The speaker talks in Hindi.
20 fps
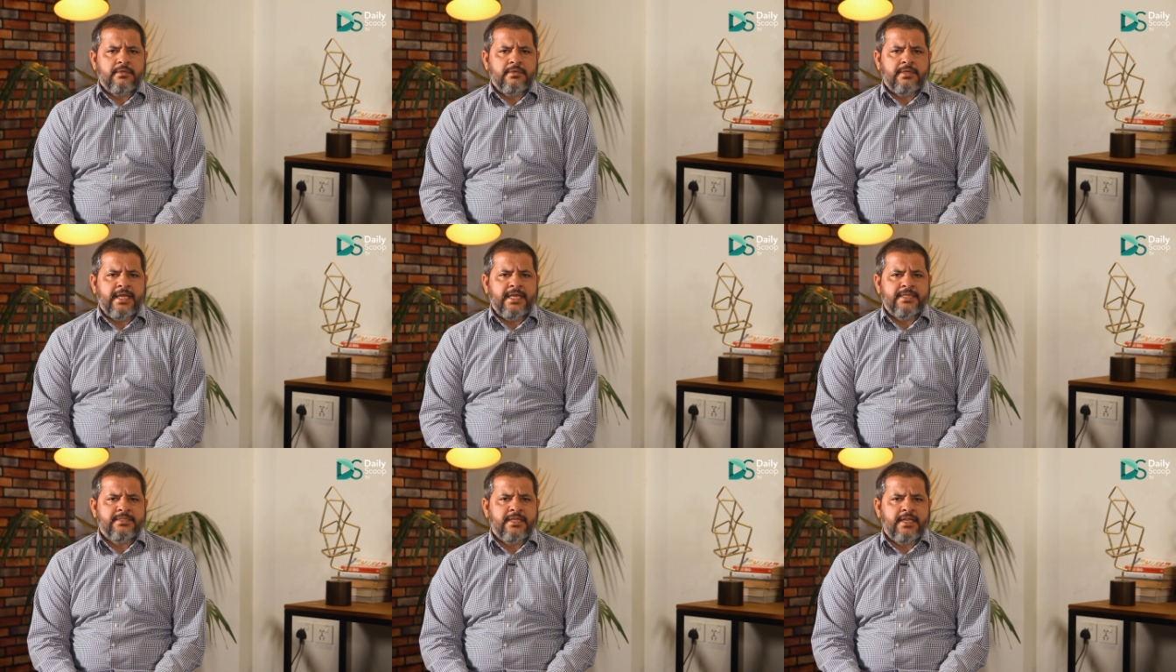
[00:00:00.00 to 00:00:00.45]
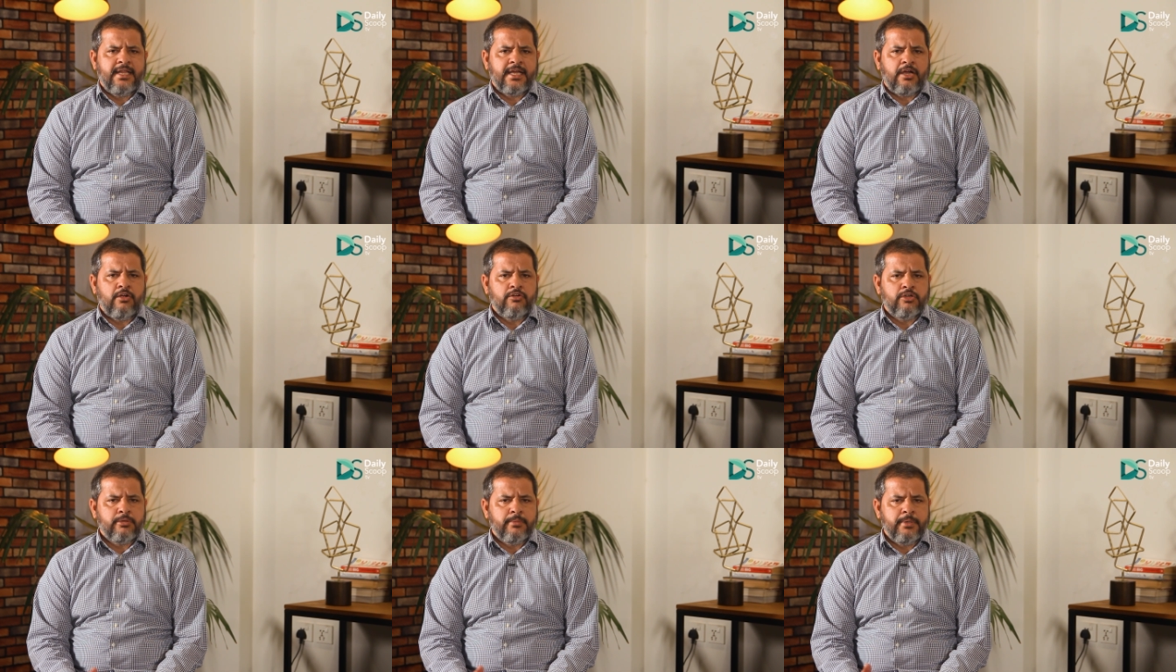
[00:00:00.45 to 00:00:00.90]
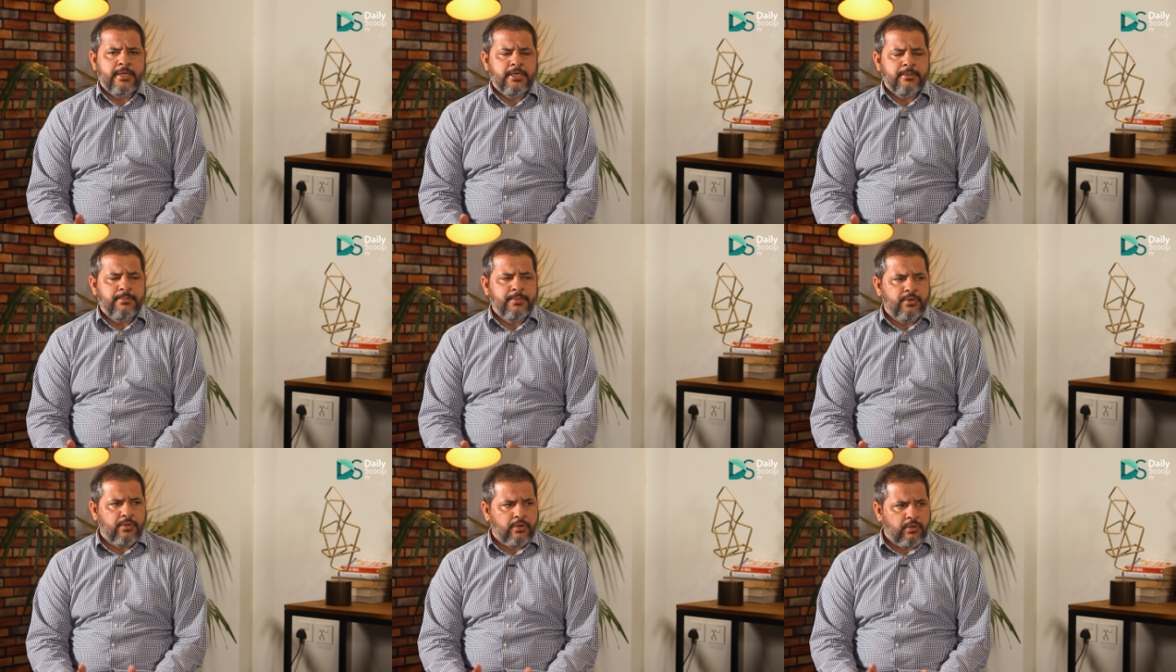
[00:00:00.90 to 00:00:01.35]
नेशनल
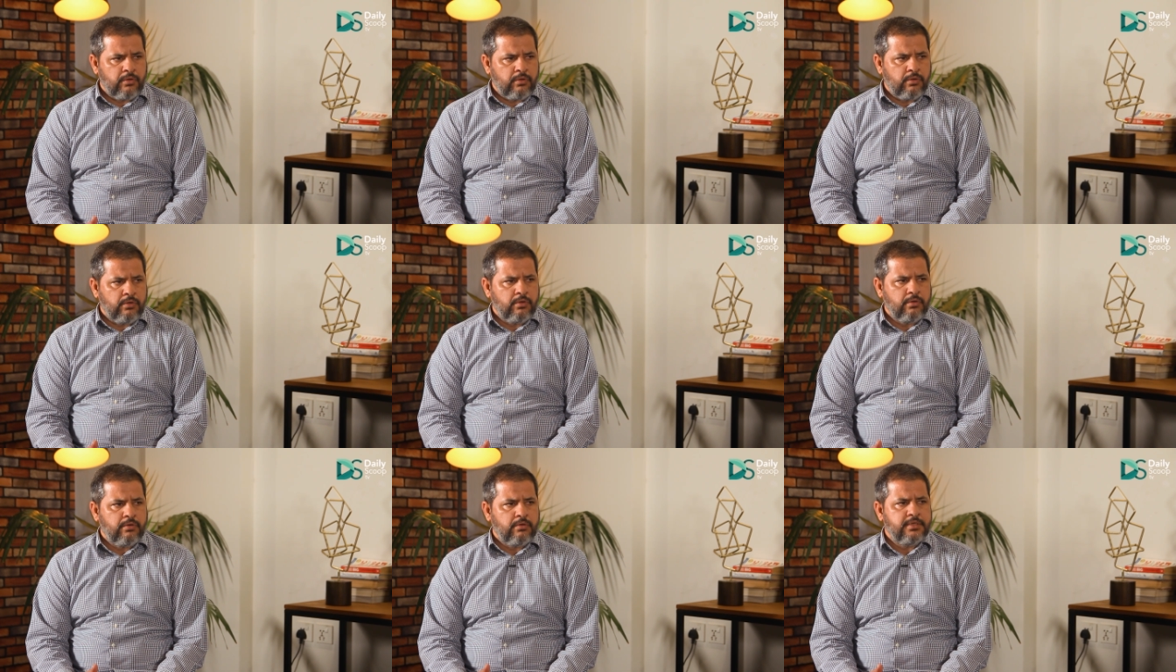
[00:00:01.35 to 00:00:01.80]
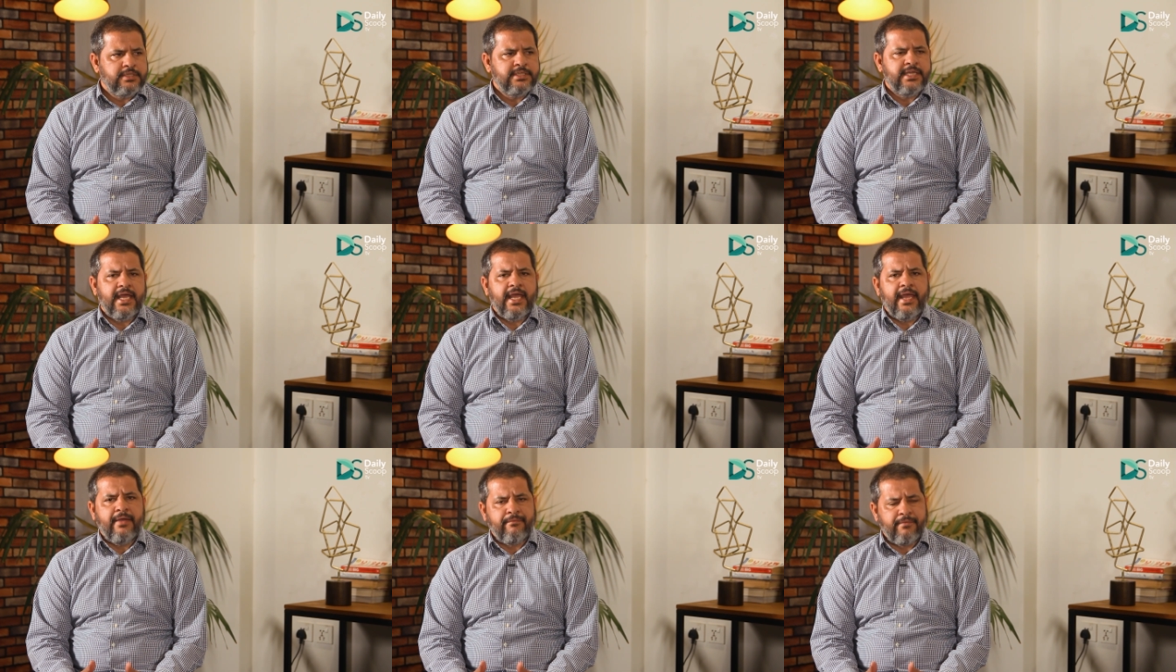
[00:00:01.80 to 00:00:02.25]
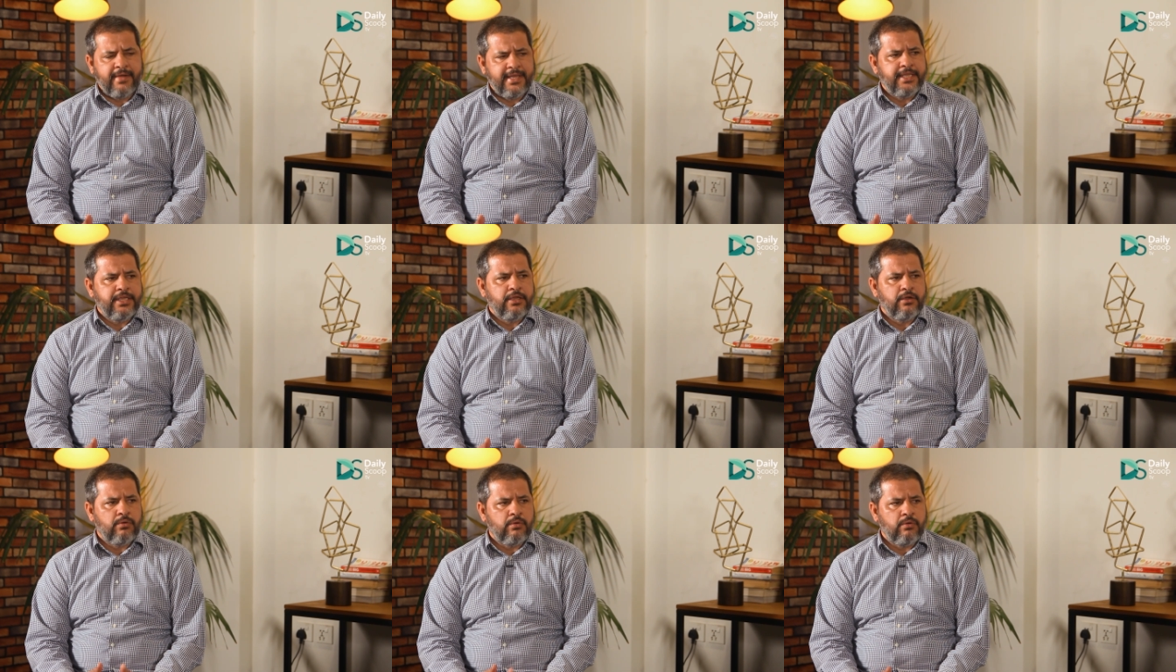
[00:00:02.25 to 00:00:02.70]
अकाउंटेबिलिटी ब्यूरो हो या
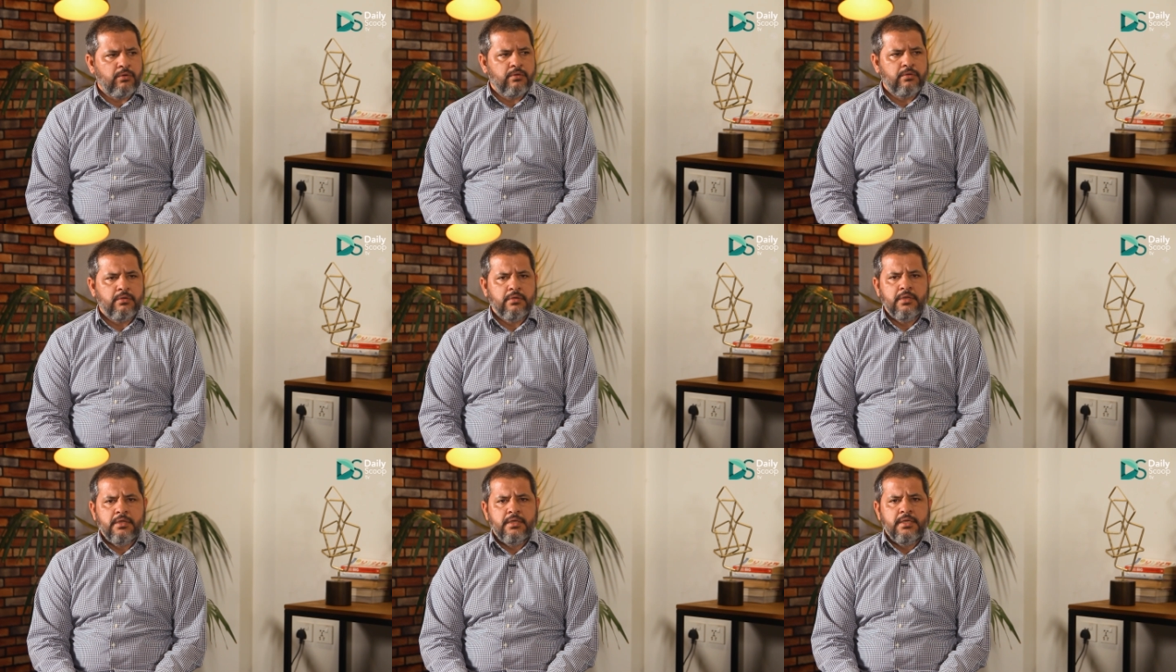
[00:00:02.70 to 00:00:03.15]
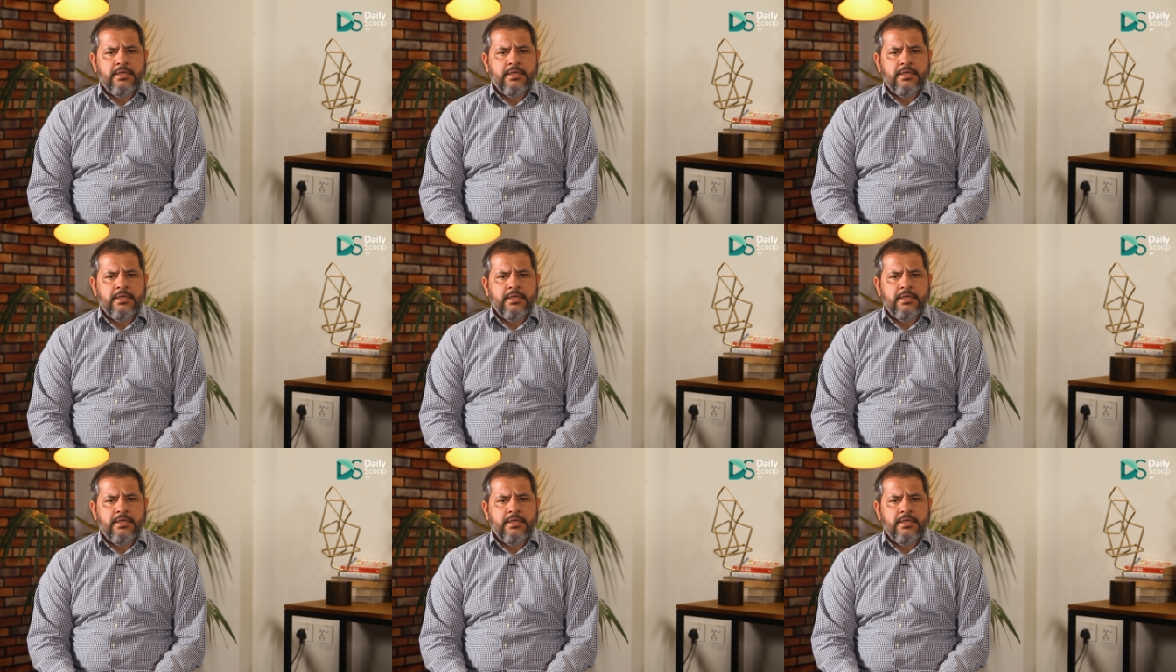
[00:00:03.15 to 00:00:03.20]
एफआईए हो,